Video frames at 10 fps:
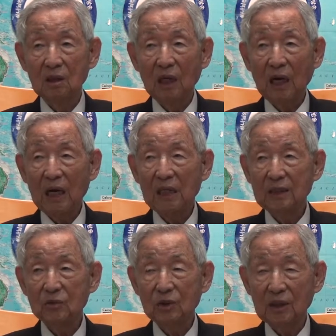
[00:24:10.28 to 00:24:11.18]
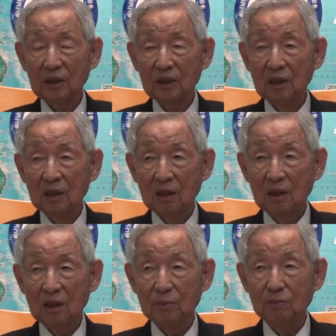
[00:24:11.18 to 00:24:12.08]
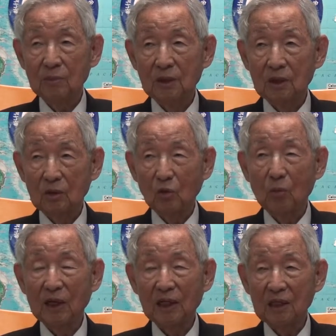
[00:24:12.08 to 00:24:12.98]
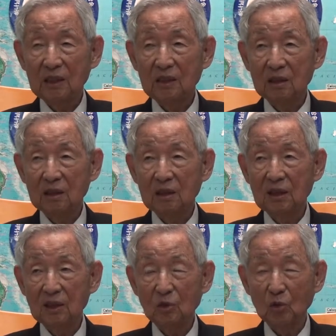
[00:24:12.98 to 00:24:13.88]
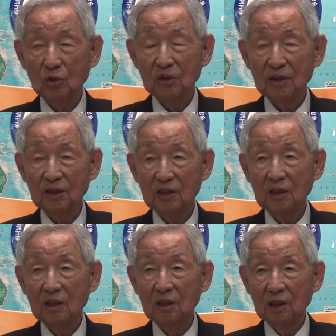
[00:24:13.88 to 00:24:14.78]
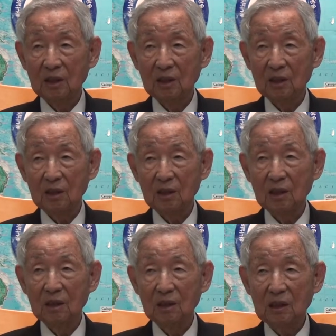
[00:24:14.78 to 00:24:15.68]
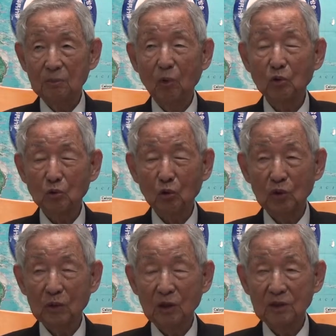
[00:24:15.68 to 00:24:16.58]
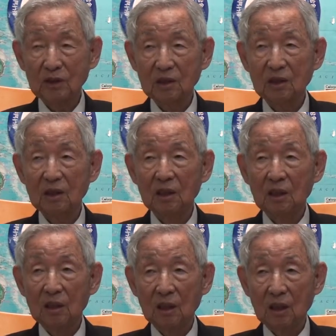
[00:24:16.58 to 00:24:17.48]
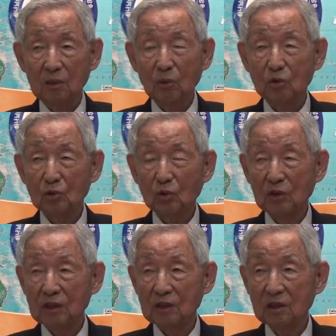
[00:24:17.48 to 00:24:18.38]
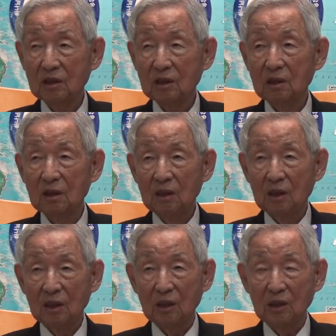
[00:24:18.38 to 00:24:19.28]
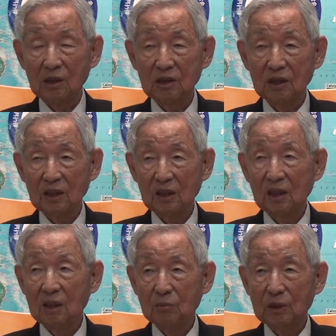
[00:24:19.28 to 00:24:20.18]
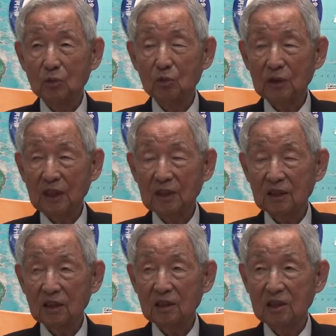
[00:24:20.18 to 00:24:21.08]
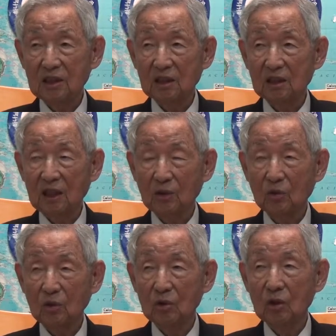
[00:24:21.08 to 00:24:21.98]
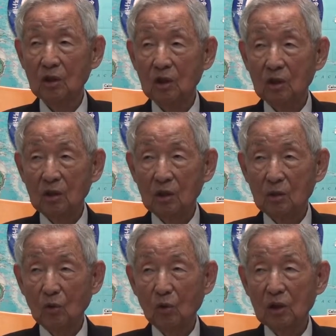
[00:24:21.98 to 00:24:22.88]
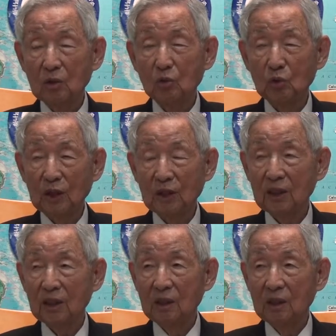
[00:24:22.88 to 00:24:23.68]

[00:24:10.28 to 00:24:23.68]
할랜드의 어, 에, 도망가 있던 청교도들이 이 보스톤에 와서 어, 보스톤에서 어, 이제 미국 개척을 시작을 했고 또 그 후에